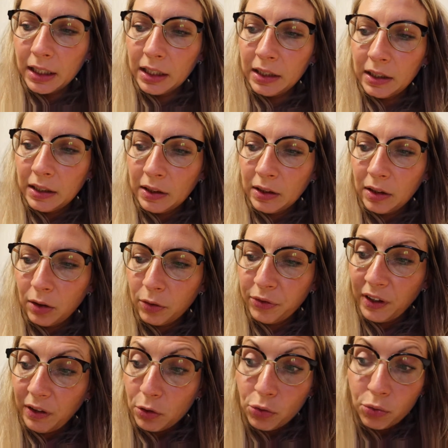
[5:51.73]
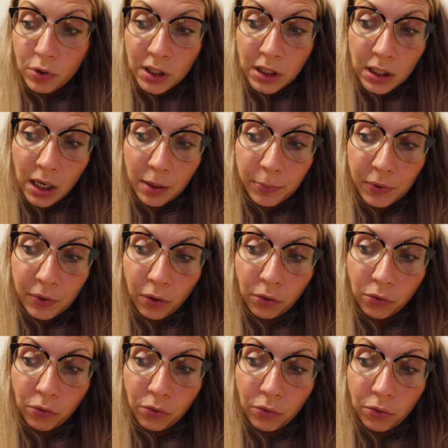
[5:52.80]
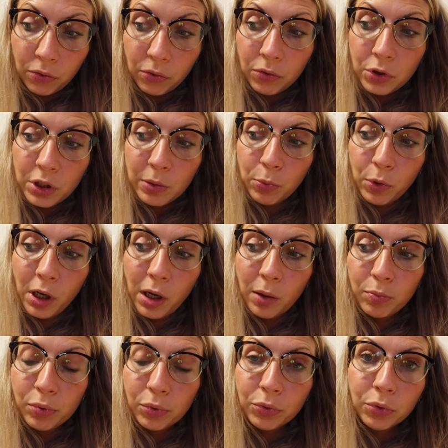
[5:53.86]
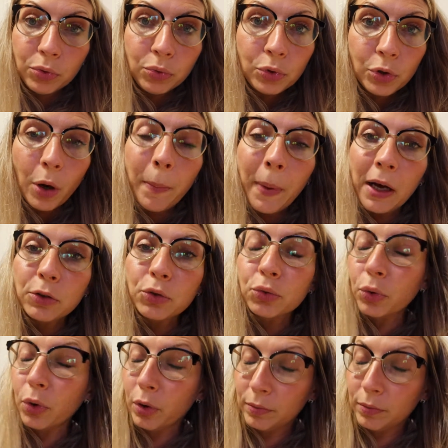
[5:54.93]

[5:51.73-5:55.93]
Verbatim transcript: Euh, en fait, je suis absente de chez moi plus de 12 heures par jour.